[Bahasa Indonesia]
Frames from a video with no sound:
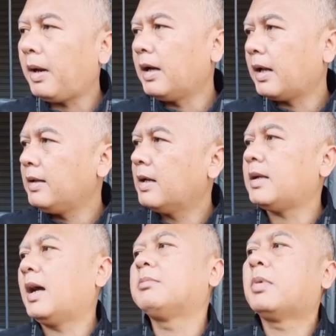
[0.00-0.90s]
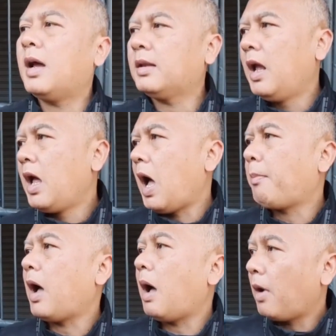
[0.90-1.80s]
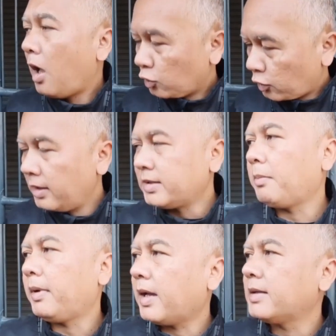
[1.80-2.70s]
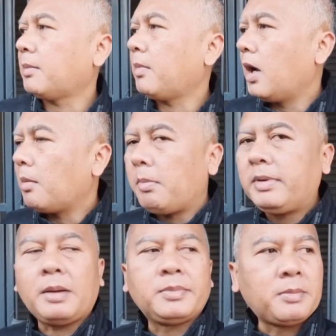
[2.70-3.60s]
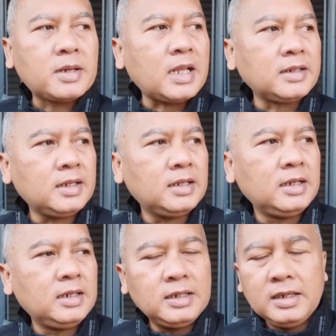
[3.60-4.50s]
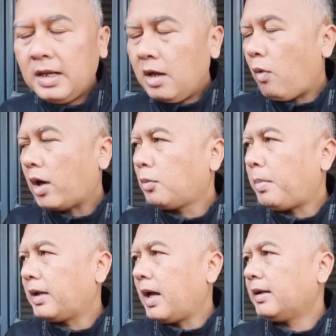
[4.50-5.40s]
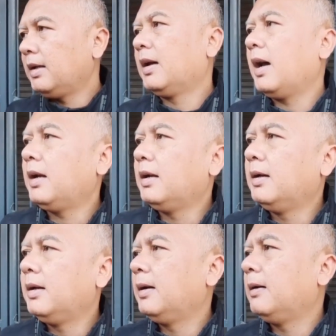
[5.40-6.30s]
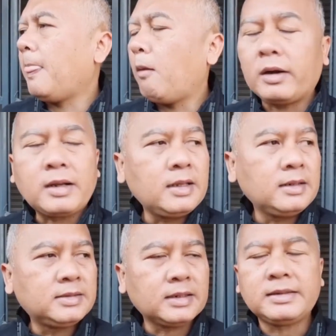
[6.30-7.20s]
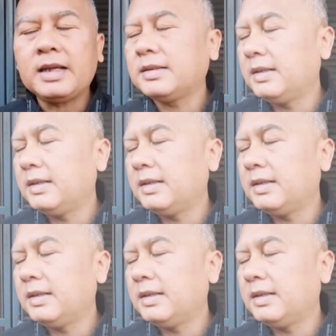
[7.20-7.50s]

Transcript: pelanggaran yang sangat berat sudah oh, apa, disampaikan sudah ya, disampaikan ya, sama babin Kapdimas tadi uh, waktu pagi hari dengan uh, warga di sekitar